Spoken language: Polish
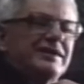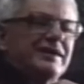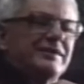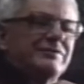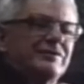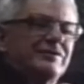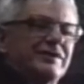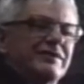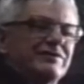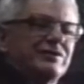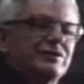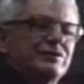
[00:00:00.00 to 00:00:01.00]
tam na
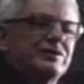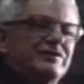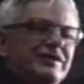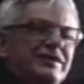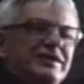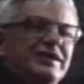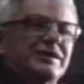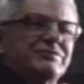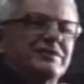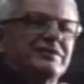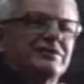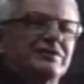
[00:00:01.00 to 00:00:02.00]
swoich uniwersytetach
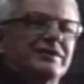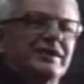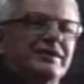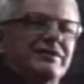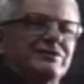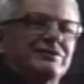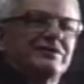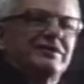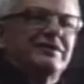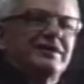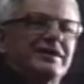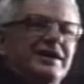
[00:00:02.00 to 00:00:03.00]
przez okna jakieś
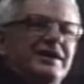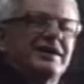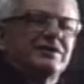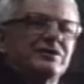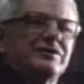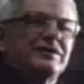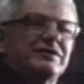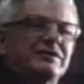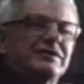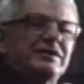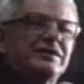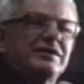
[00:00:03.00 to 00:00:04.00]
urządzenia
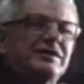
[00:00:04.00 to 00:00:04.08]
elektroniczne,